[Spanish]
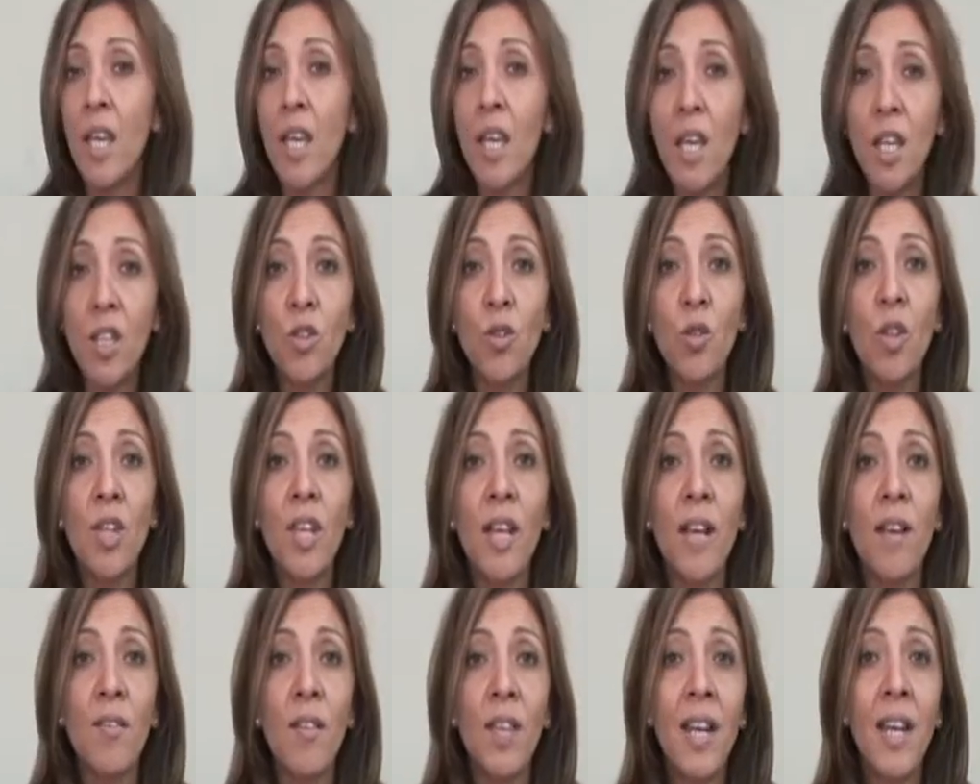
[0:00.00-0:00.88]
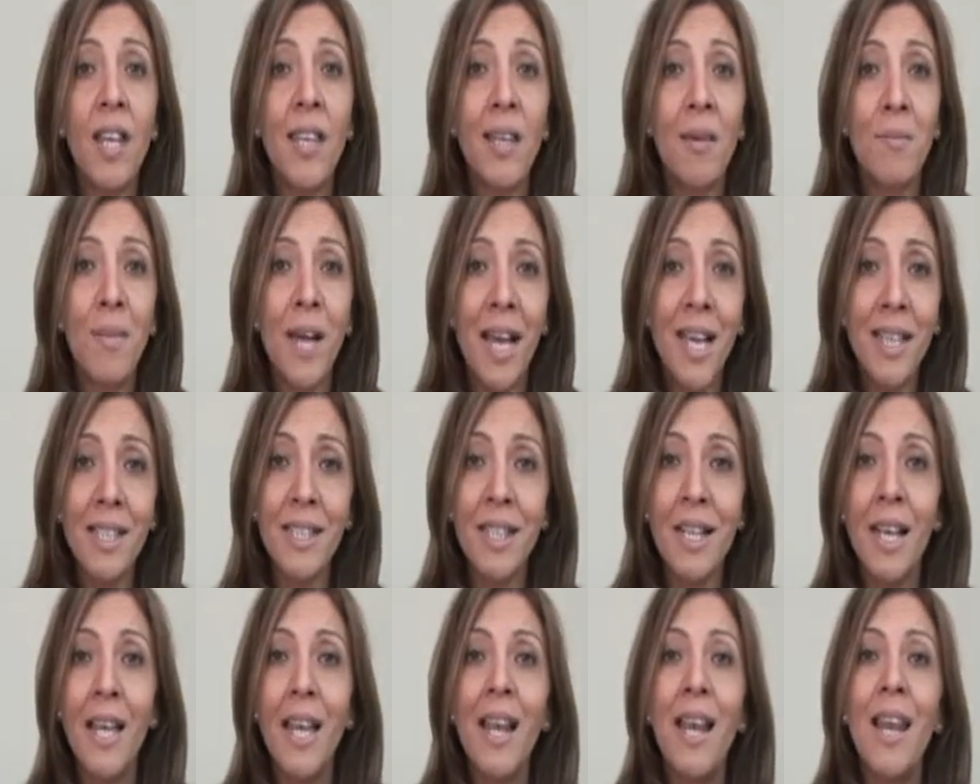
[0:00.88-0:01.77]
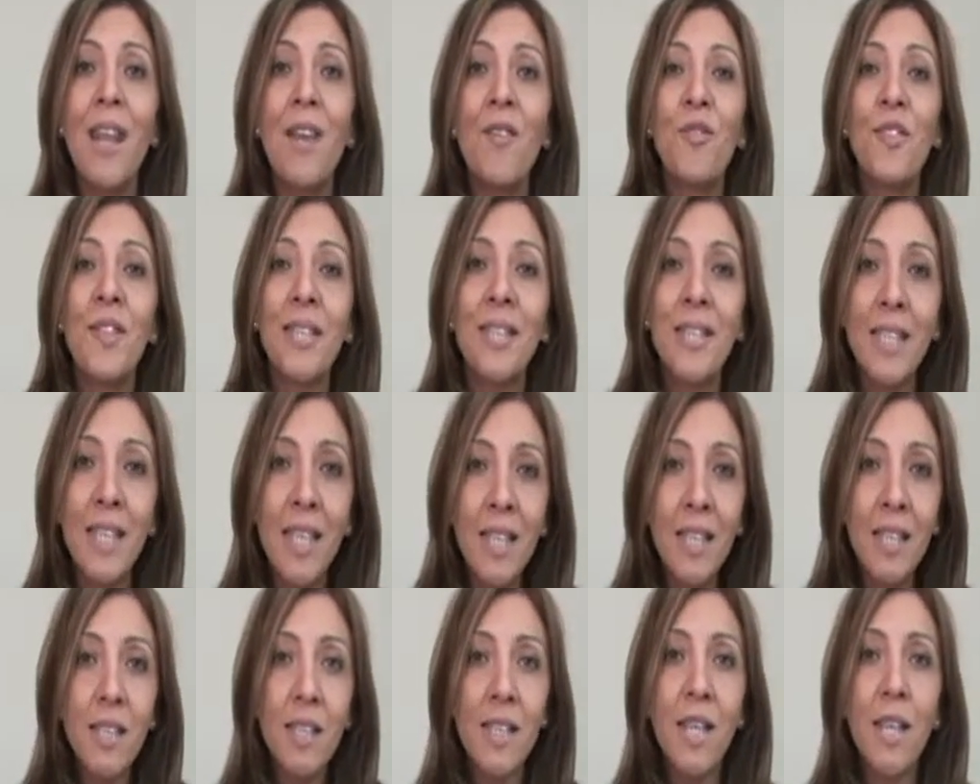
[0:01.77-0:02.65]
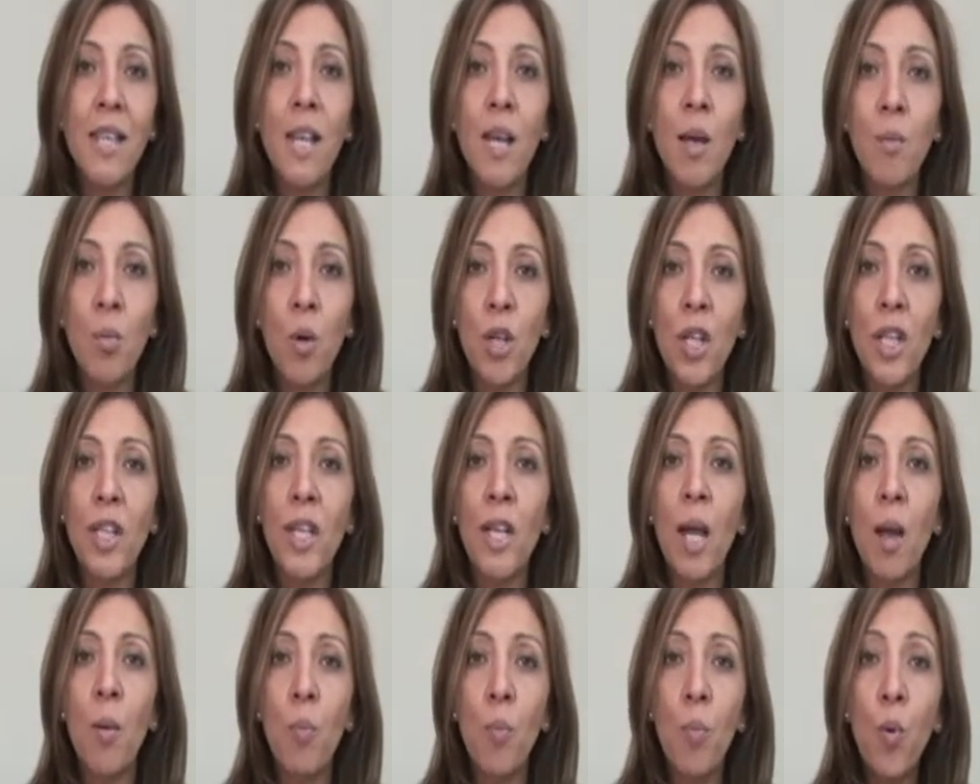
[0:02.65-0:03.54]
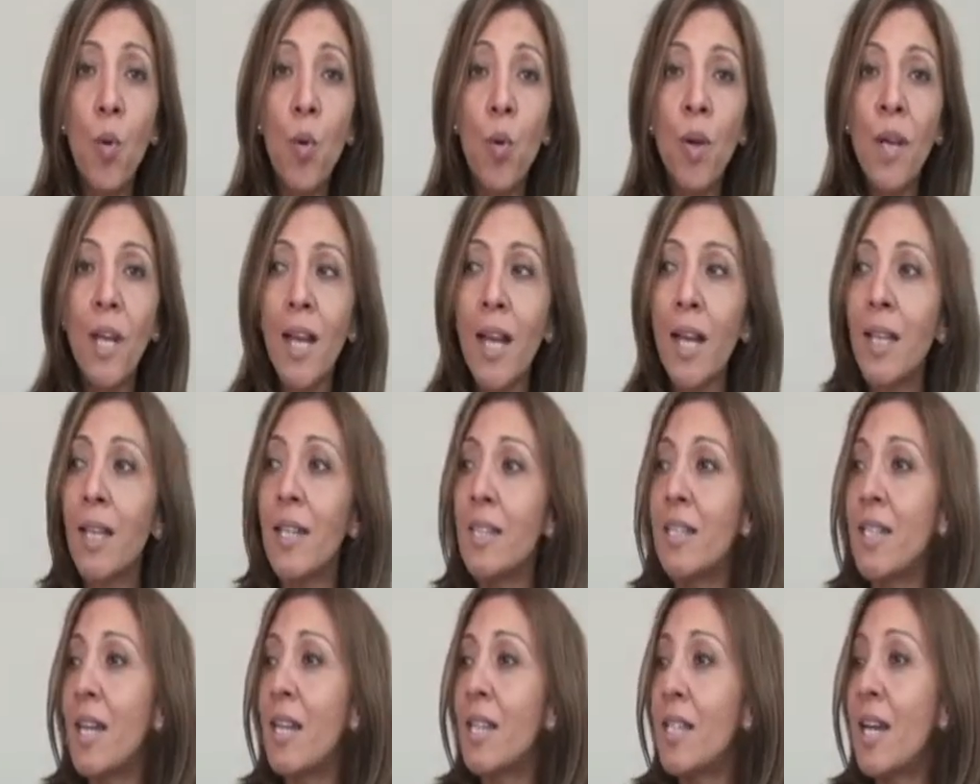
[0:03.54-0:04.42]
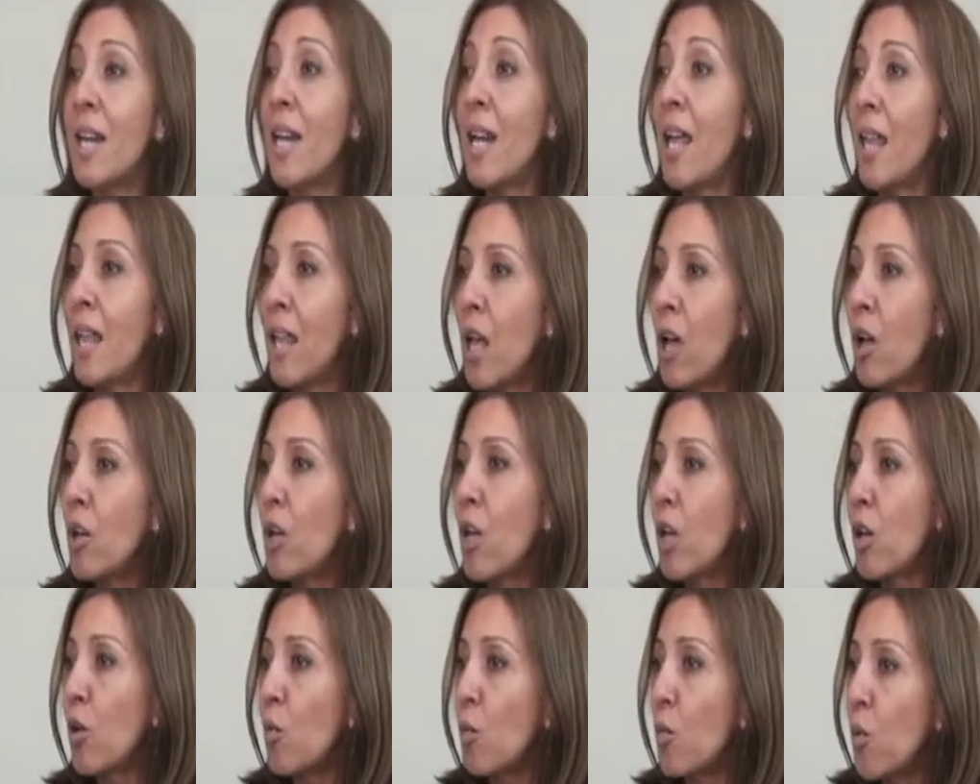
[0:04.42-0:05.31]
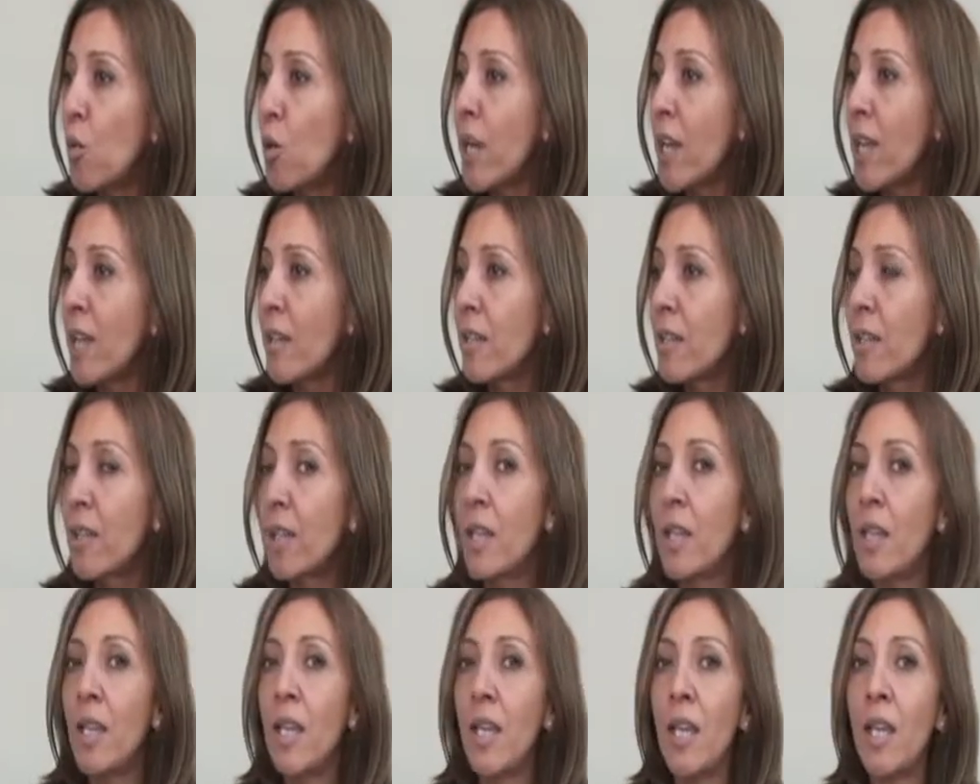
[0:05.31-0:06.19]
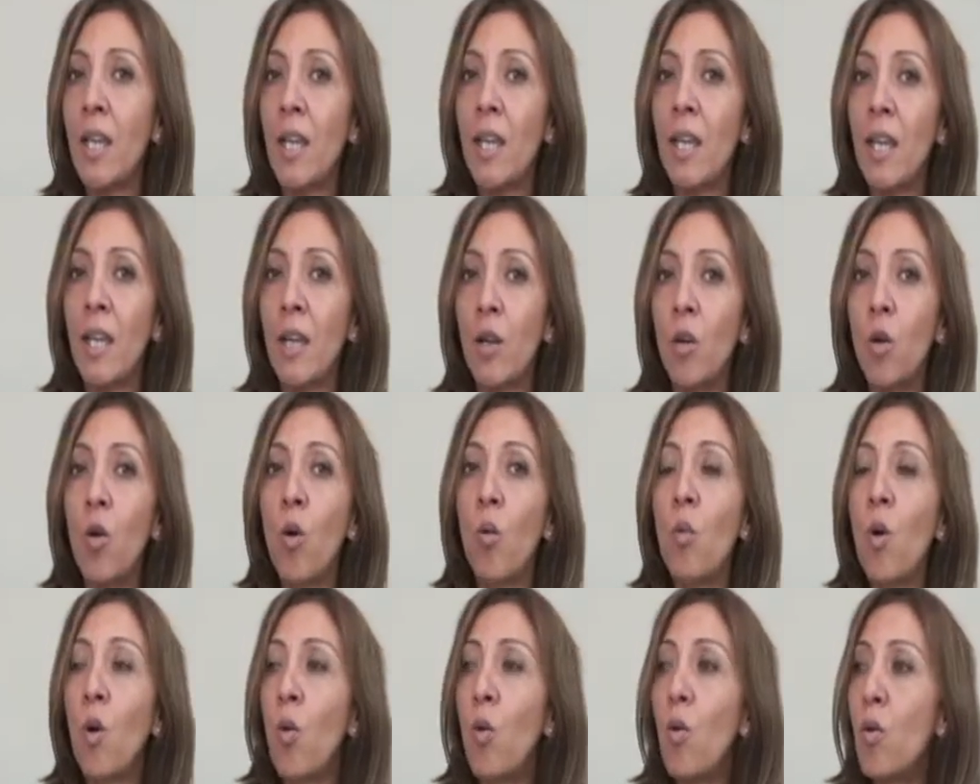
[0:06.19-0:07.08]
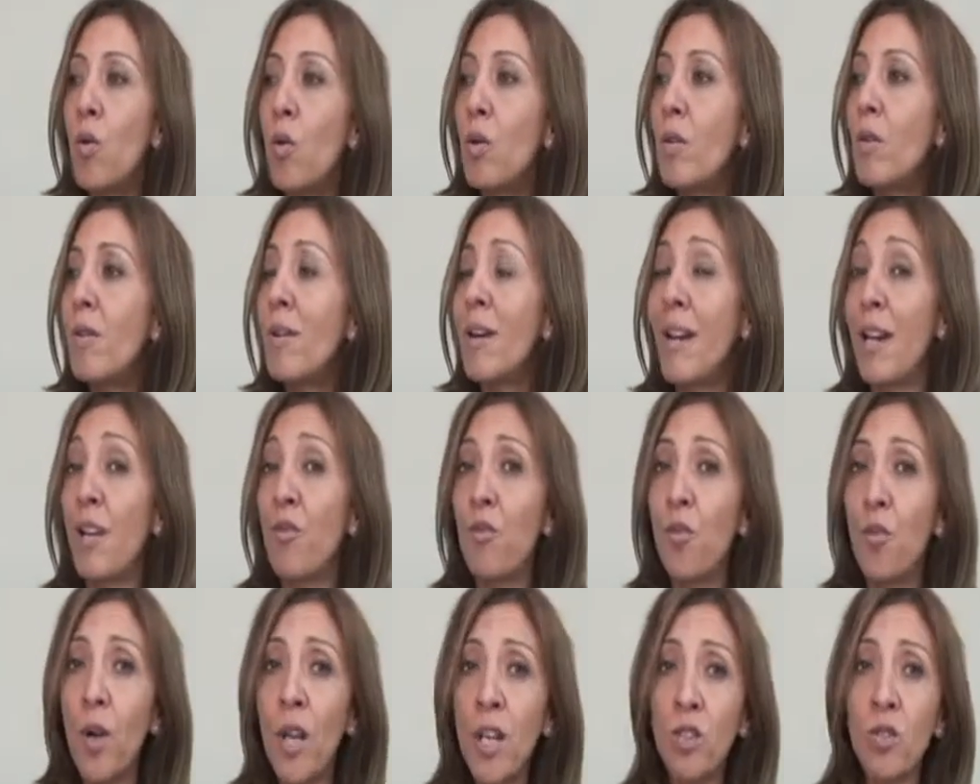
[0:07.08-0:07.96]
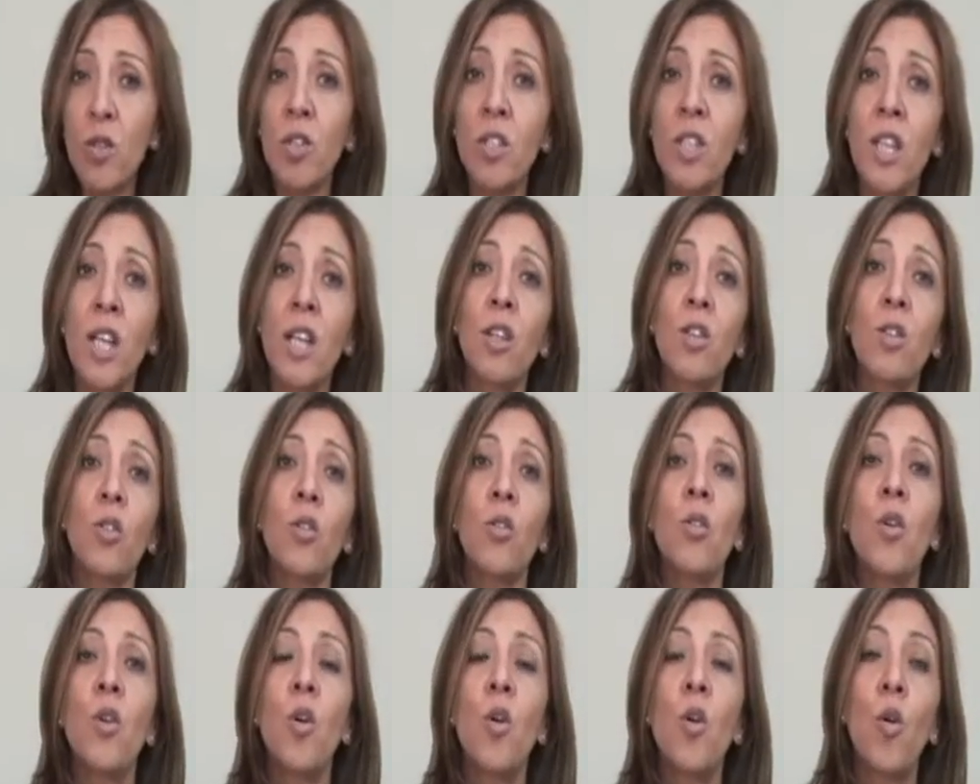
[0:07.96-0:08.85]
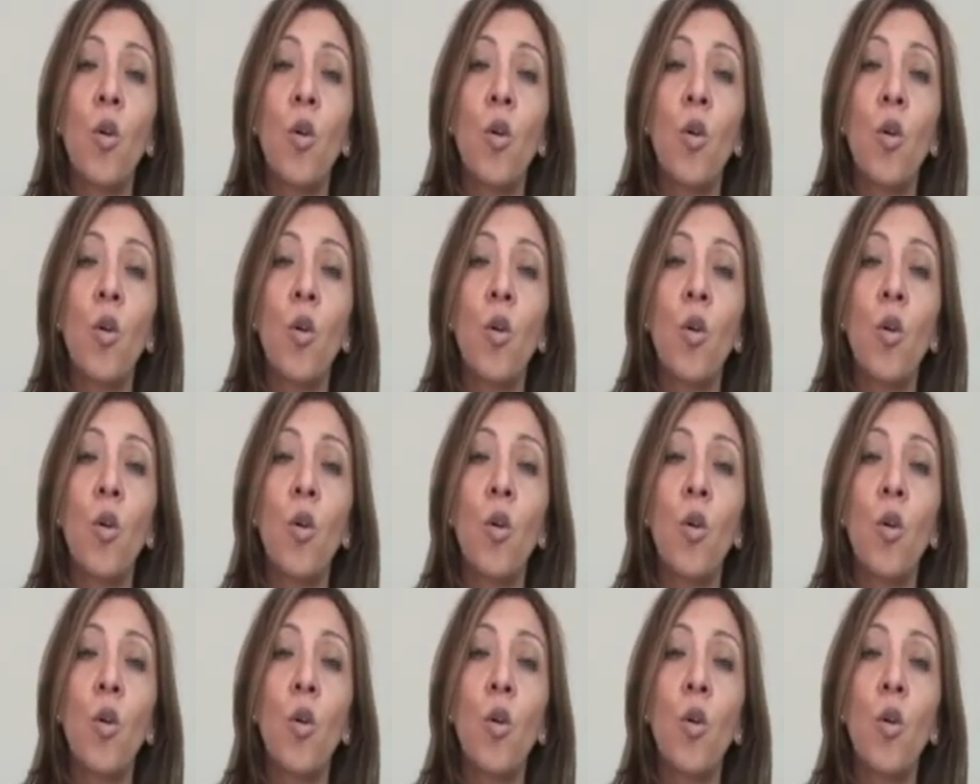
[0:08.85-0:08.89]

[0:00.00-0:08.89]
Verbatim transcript: Eso deja ver además la eficiencia de las políticas públicas que se han trasladado a la comuna eh, como un refuerzo, ¿cierto?